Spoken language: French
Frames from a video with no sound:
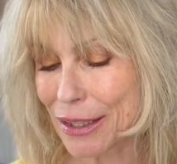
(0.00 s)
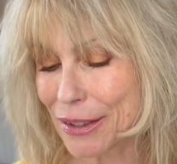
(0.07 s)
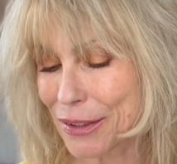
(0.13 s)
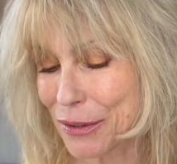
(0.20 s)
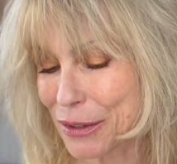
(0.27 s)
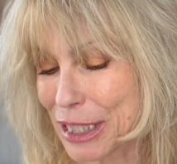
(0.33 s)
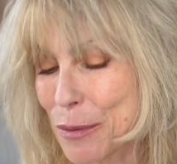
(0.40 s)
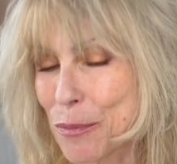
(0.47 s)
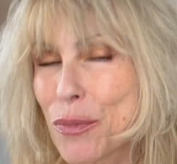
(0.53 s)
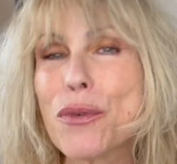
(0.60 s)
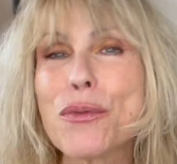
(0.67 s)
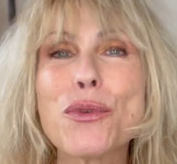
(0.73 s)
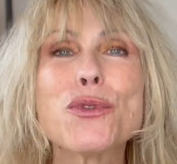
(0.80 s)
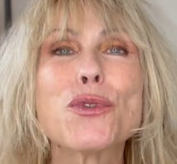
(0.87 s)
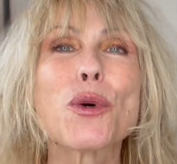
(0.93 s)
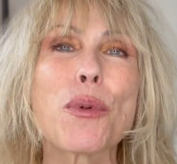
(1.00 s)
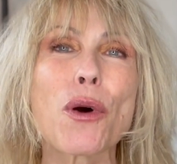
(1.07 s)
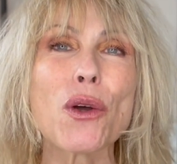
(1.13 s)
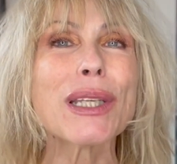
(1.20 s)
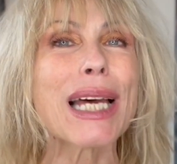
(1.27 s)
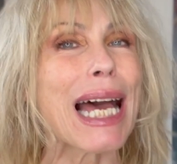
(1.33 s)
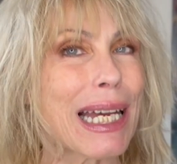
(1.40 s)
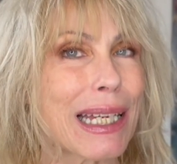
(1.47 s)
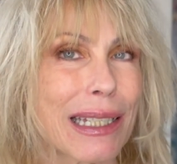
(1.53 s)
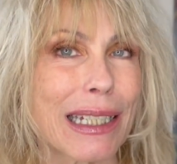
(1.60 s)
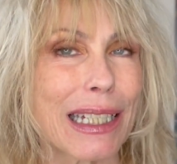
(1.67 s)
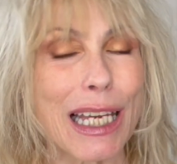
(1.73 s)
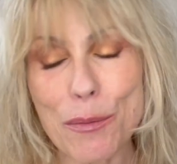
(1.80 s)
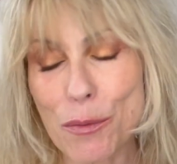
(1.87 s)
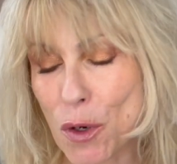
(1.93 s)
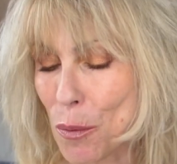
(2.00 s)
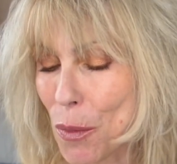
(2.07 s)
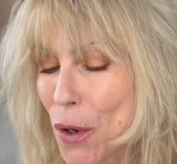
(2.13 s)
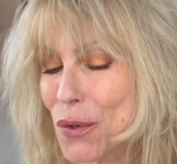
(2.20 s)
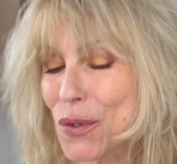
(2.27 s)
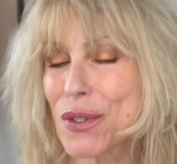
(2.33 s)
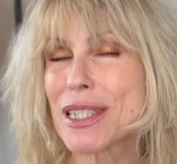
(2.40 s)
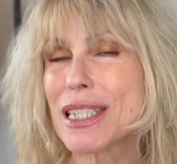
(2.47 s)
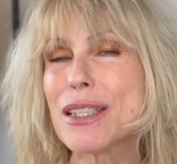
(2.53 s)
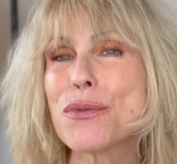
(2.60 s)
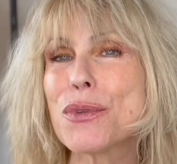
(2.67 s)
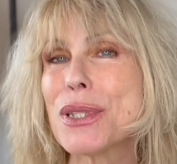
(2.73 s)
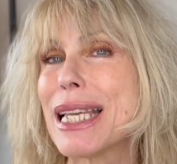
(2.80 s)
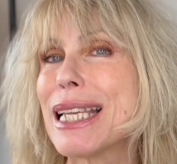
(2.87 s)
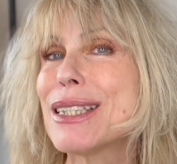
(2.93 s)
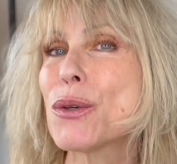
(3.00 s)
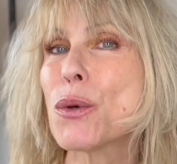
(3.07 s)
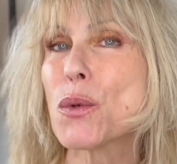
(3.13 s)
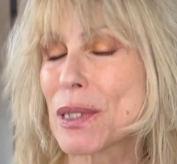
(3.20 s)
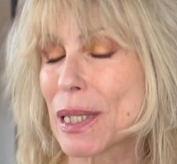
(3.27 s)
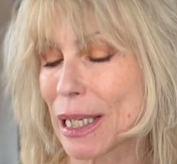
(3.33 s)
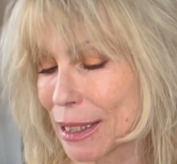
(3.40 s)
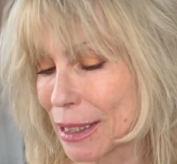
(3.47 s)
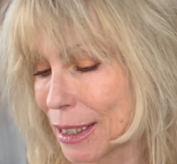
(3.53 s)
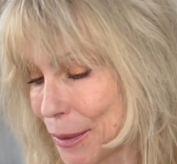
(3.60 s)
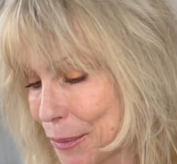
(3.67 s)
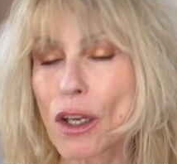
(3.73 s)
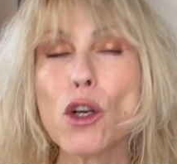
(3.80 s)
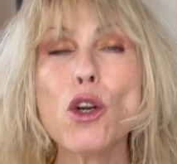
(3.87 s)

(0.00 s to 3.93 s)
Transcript: euh, qui peut vous surprendre agréablement si vous êtes concerné.